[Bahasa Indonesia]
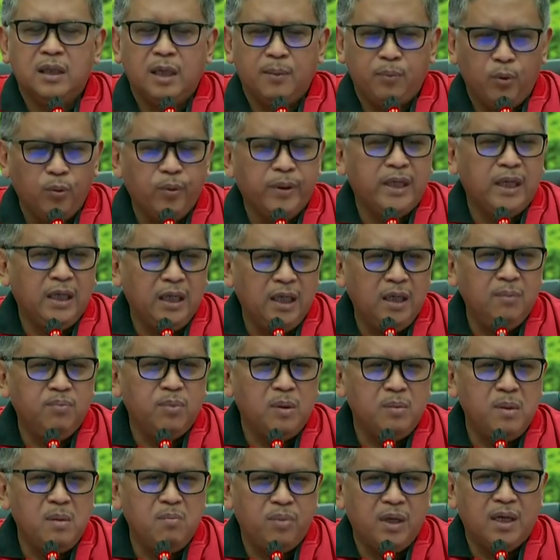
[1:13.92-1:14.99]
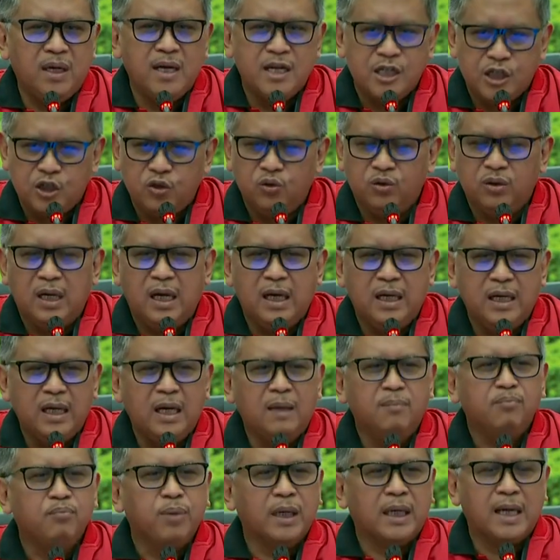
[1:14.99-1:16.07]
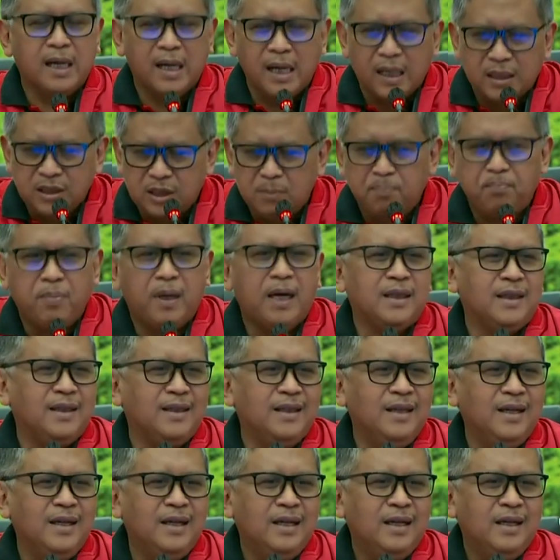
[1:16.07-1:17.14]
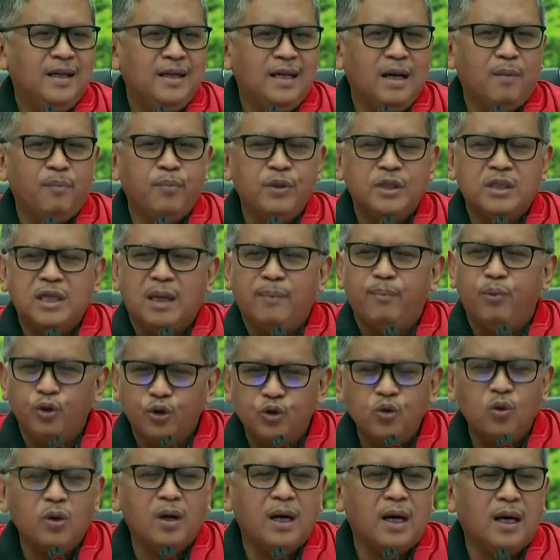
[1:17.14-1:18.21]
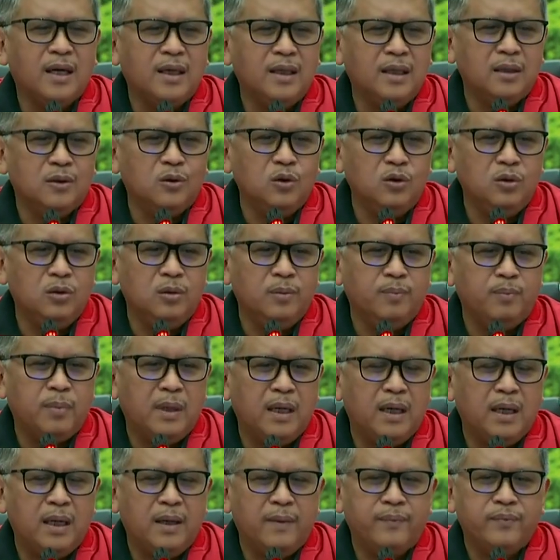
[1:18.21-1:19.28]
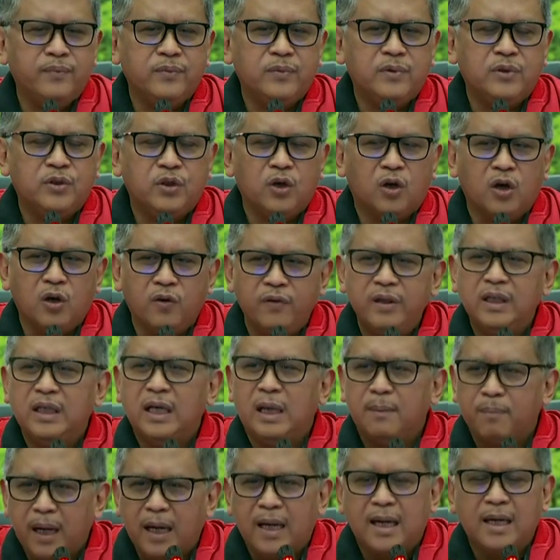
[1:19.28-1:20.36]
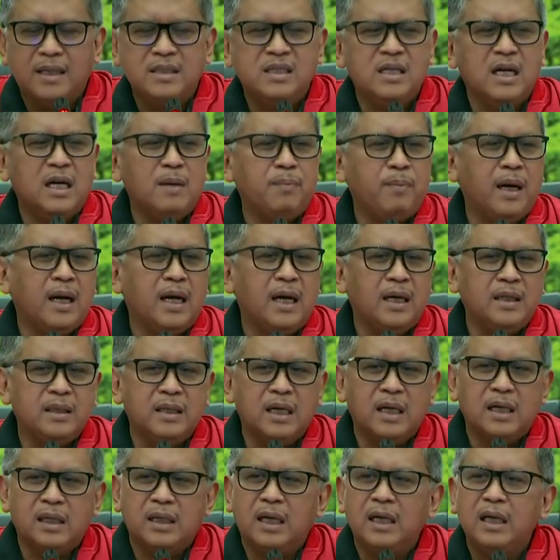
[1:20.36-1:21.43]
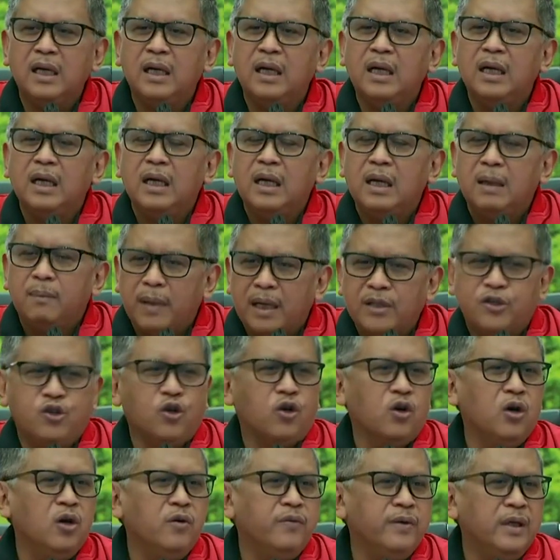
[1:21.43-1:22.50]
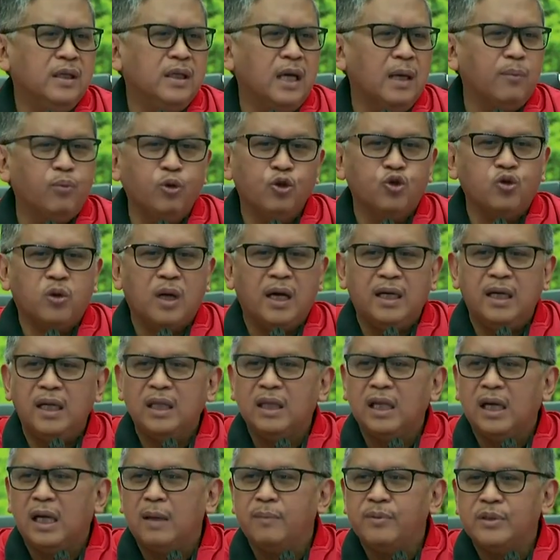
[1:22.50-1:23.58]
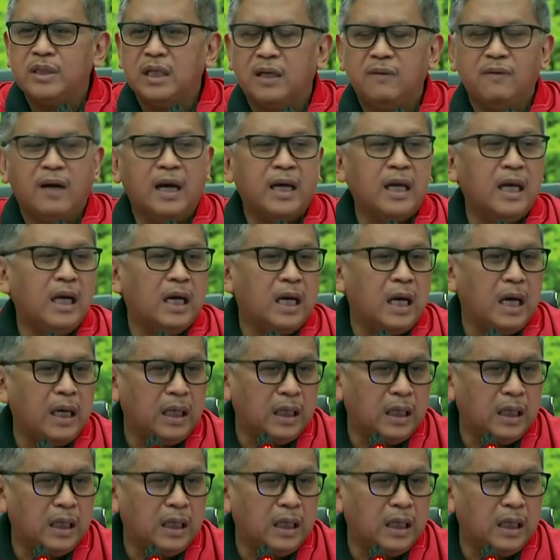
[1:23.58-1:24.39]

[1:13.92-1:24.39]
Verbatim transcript: Republik ini pemimpin nasional yang bergerak cepat yang bisa berusukan itu Pak Jokowi dan Pak Ganjar, Pak Ganjar dan Pak Jokowi dan berusukan ini tidak bisa diwakili